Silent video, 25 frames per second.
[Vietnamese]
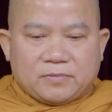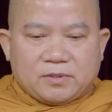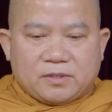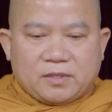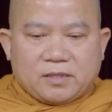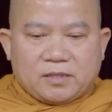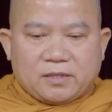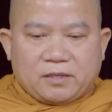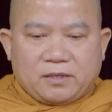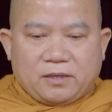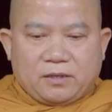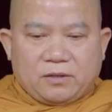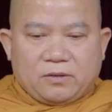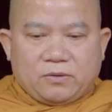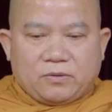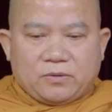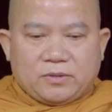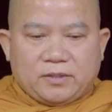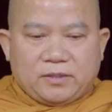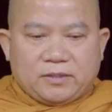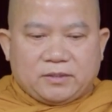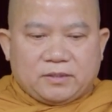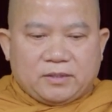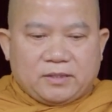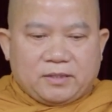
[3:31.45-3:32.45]
rất là đô
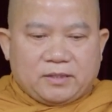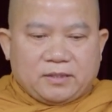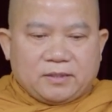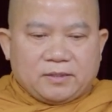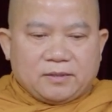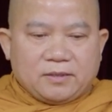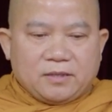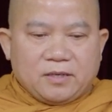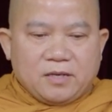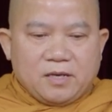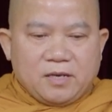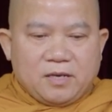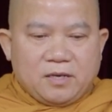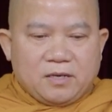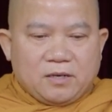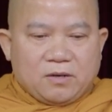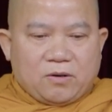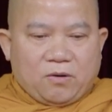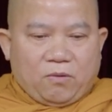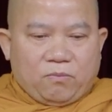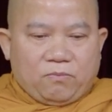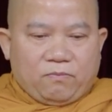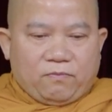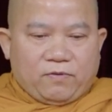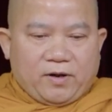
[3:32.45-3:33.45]
rít ha
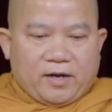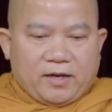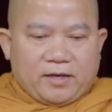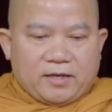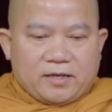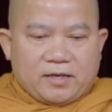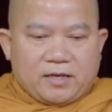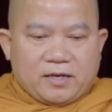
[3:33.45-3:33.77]
cũng vậy